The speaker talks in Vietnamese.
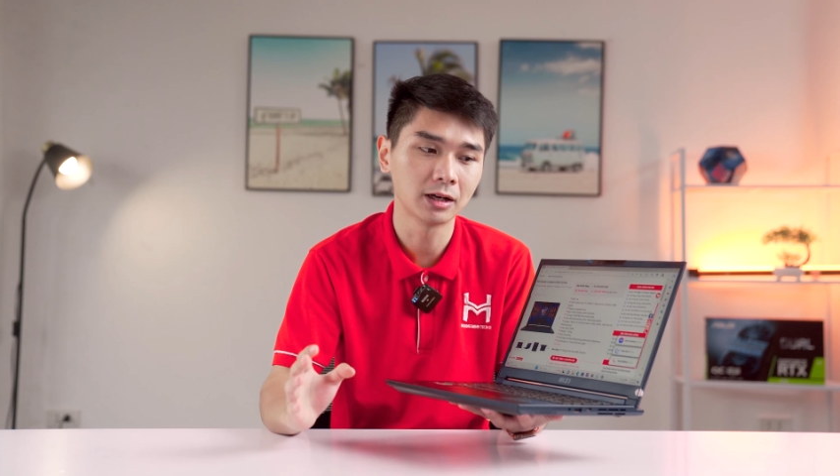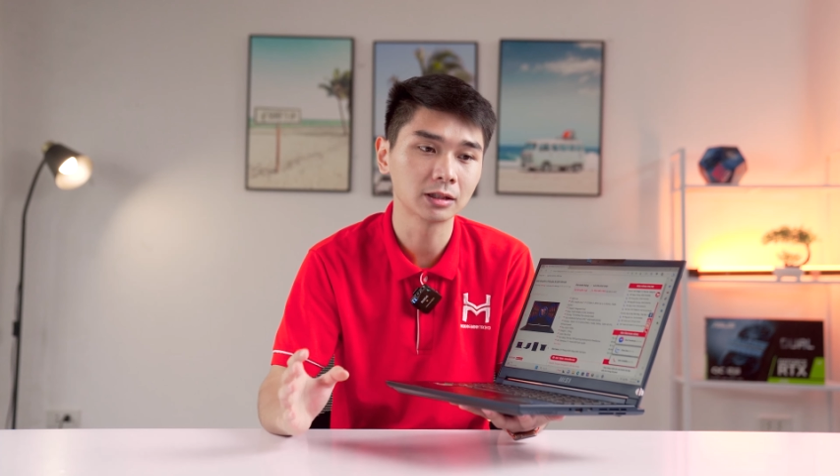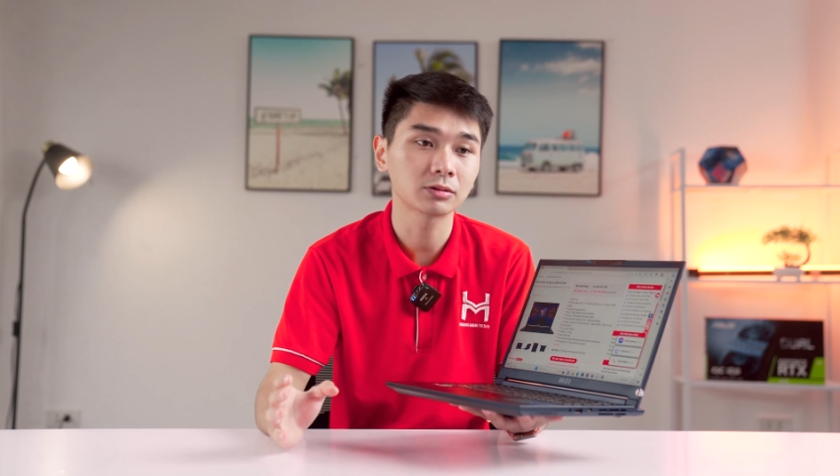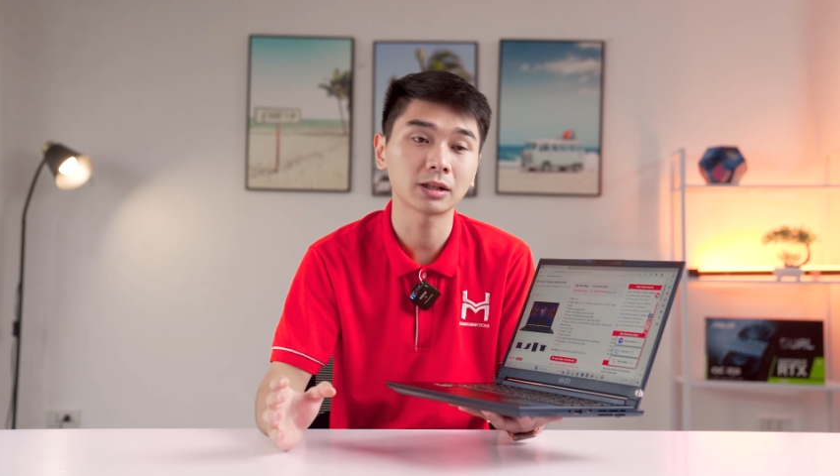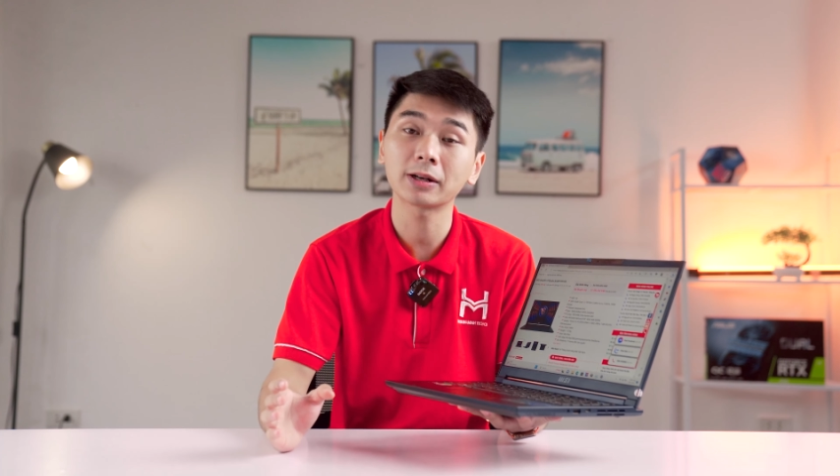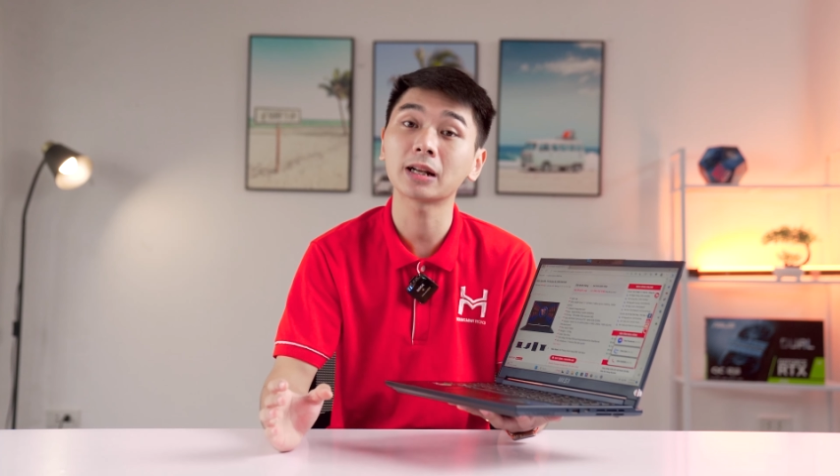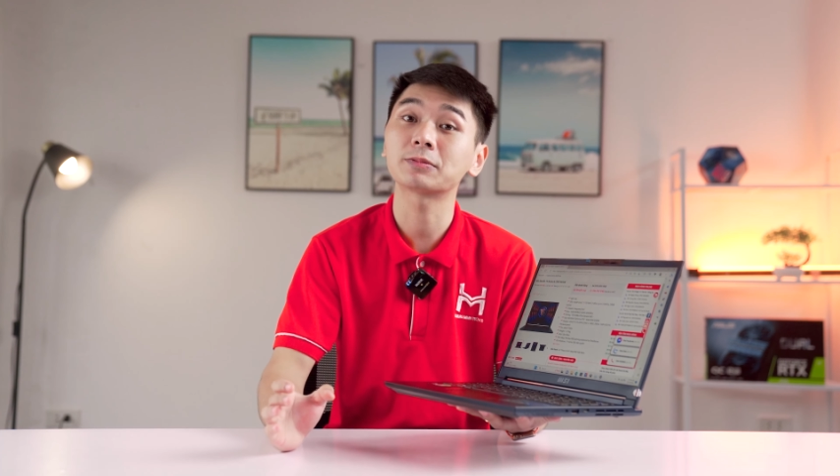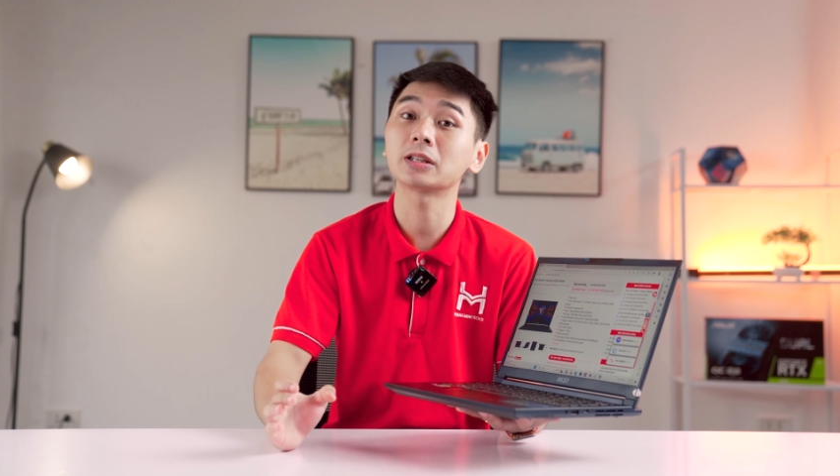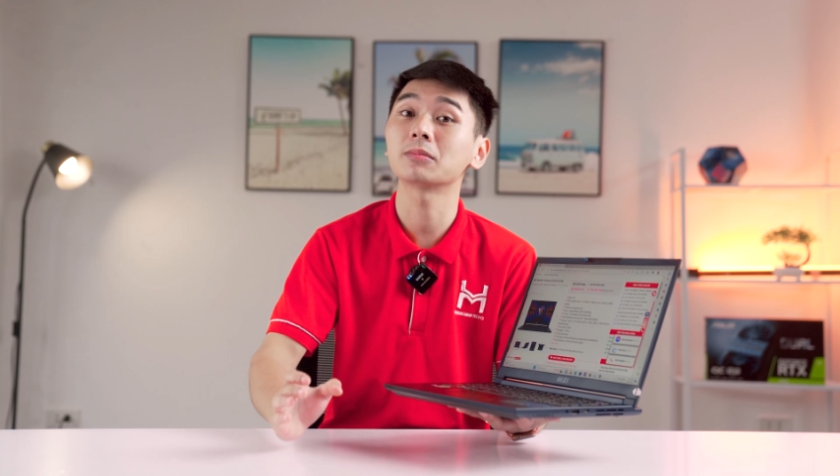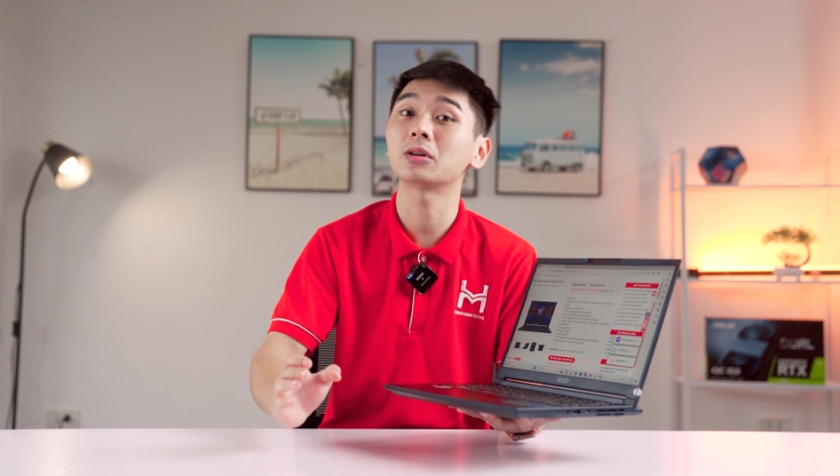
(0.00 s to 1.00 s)
thường chúng ta bắt gặp
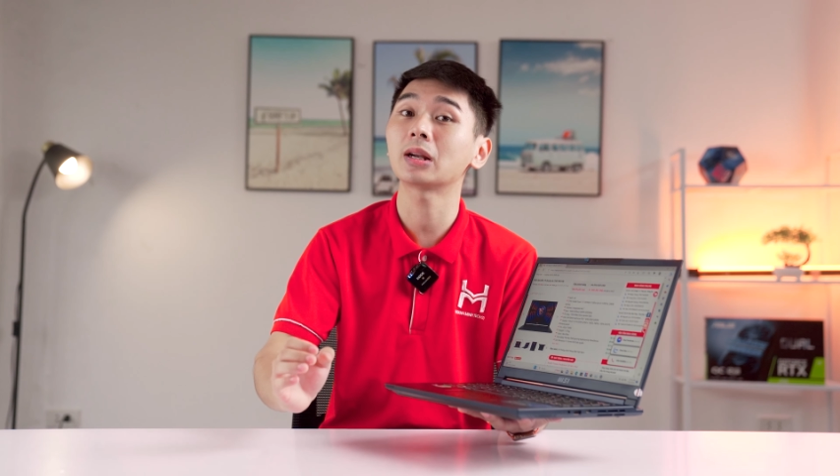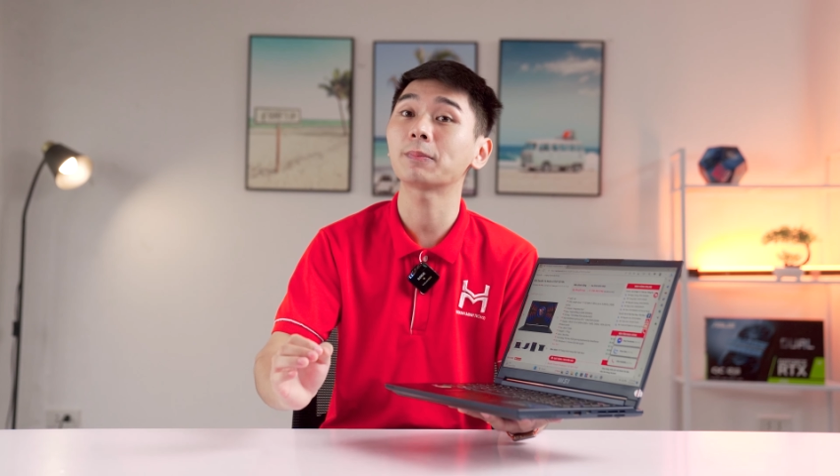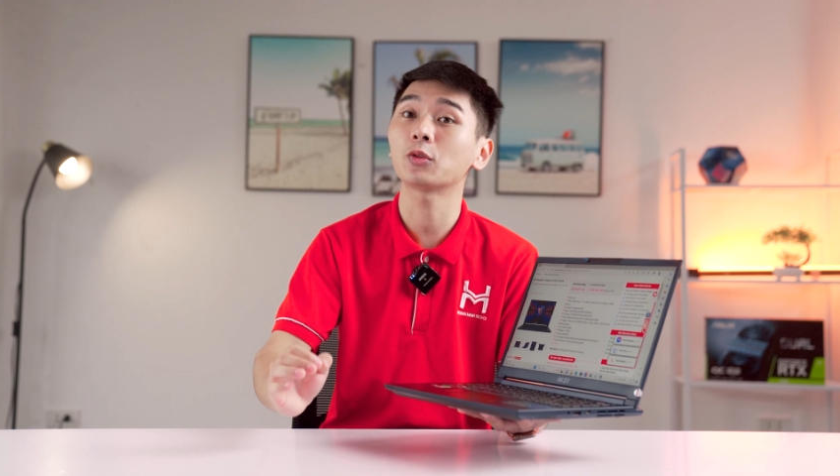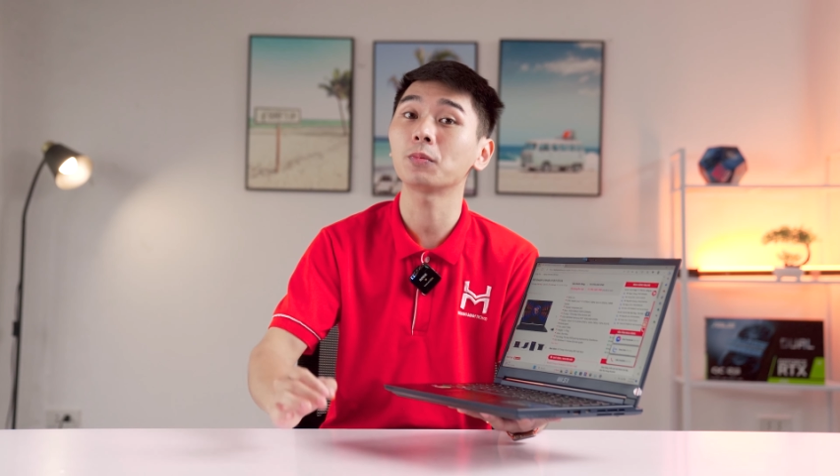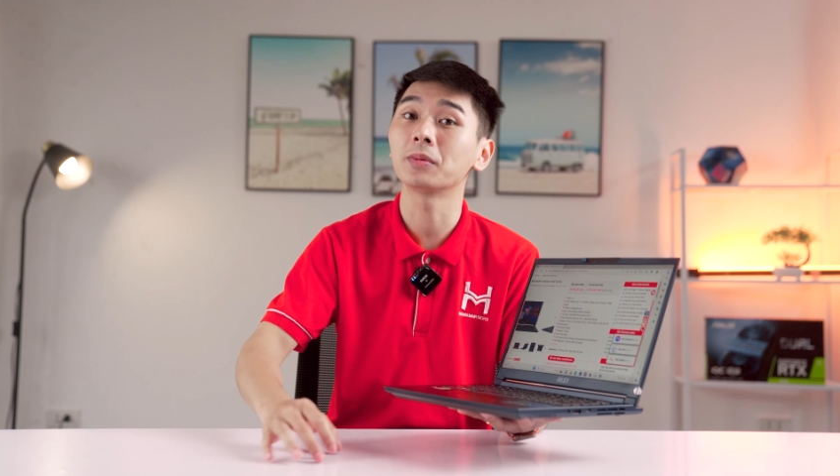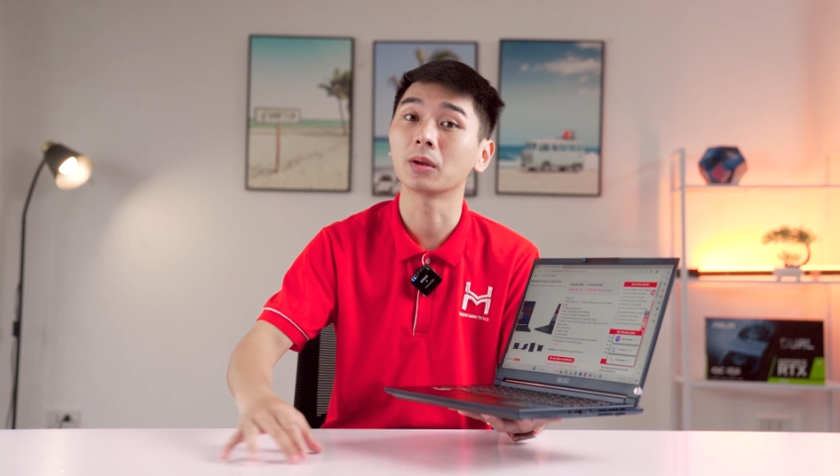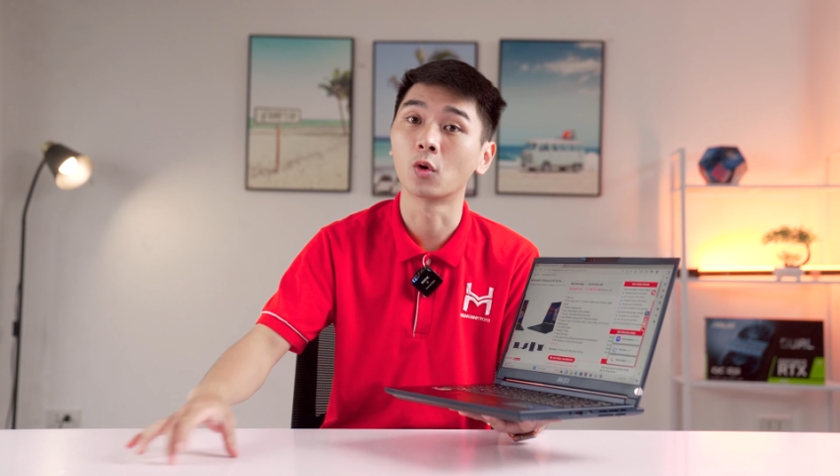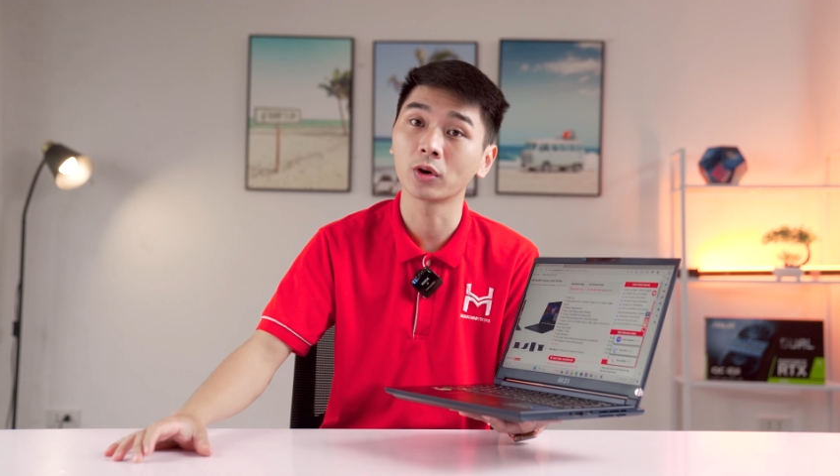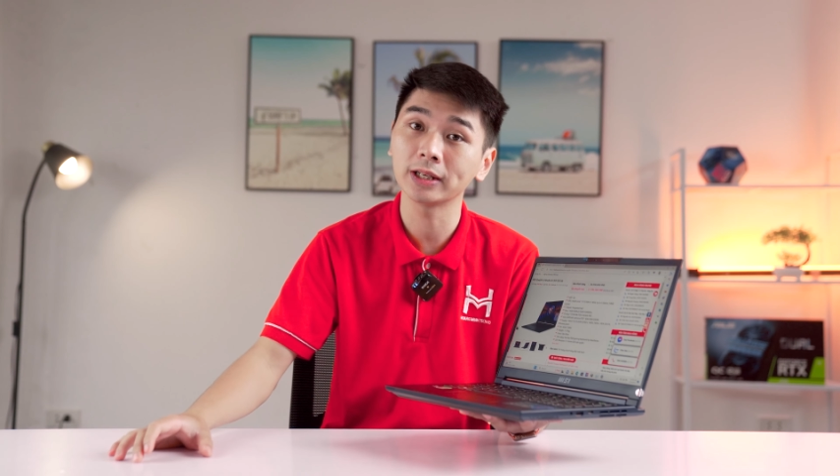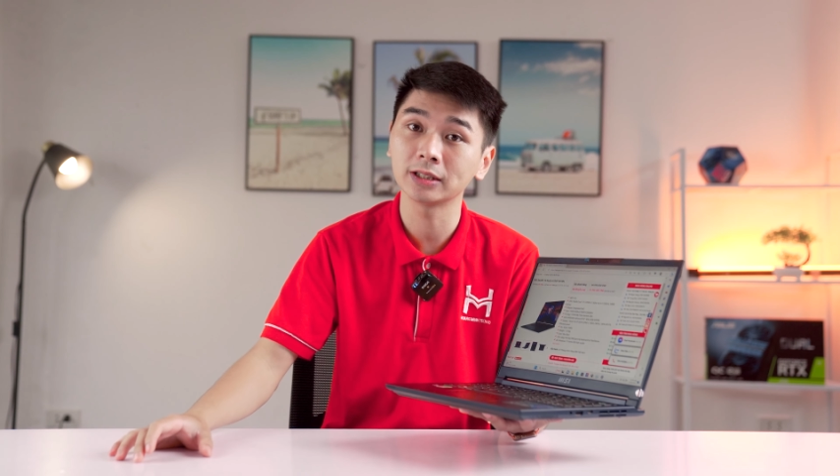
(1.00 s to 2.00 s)
trên những mẫu laptop
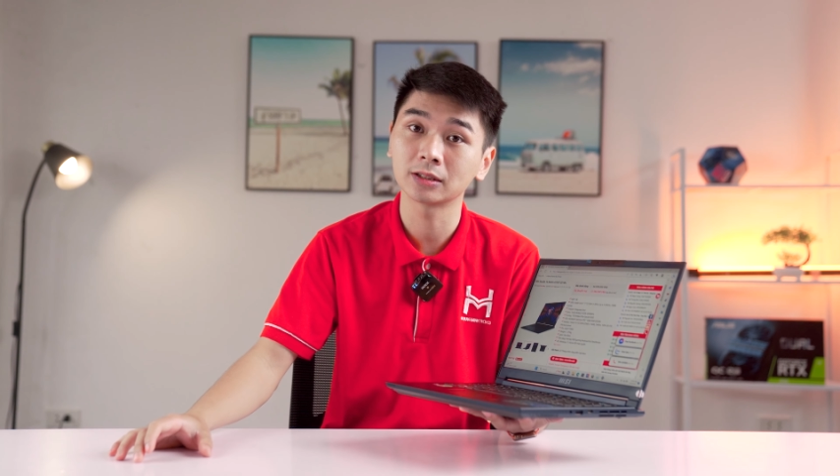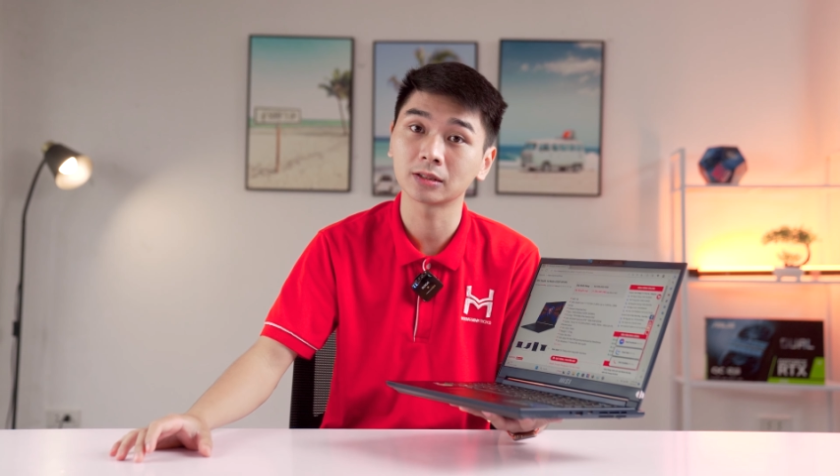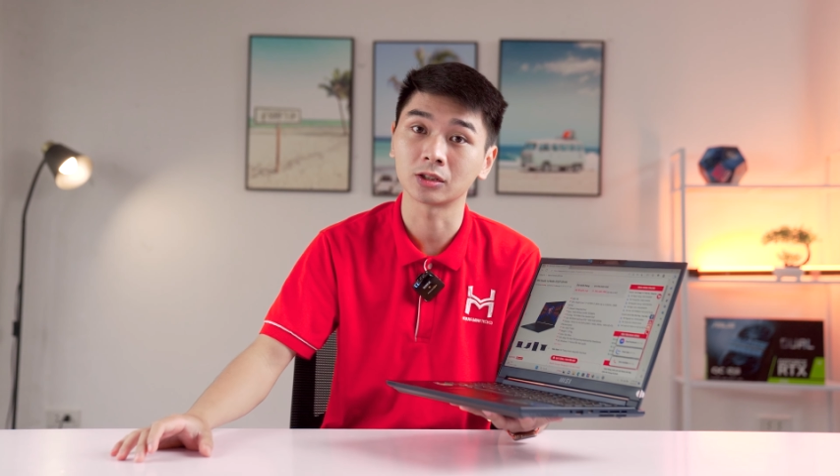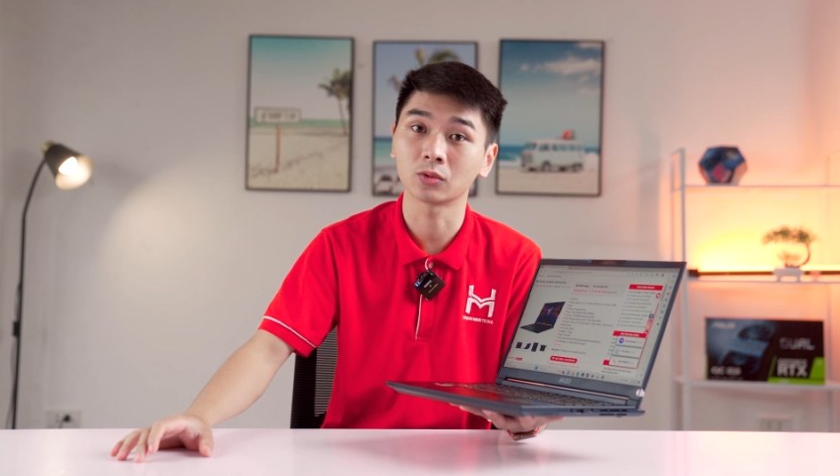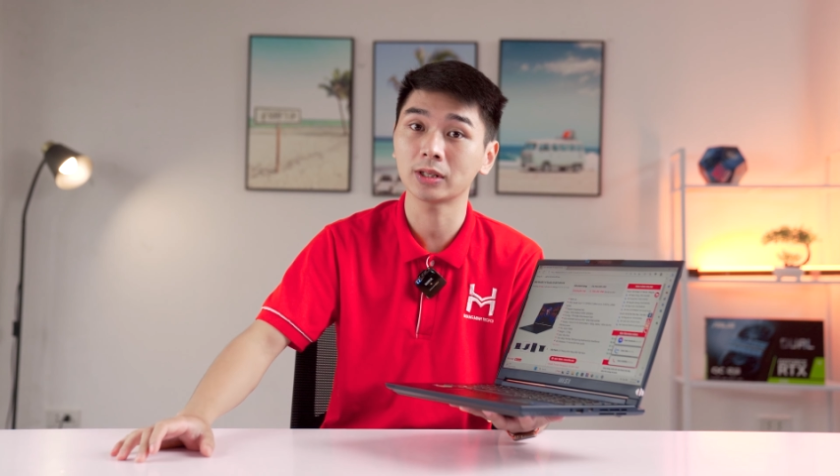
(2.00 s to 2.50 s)
14 inch tần số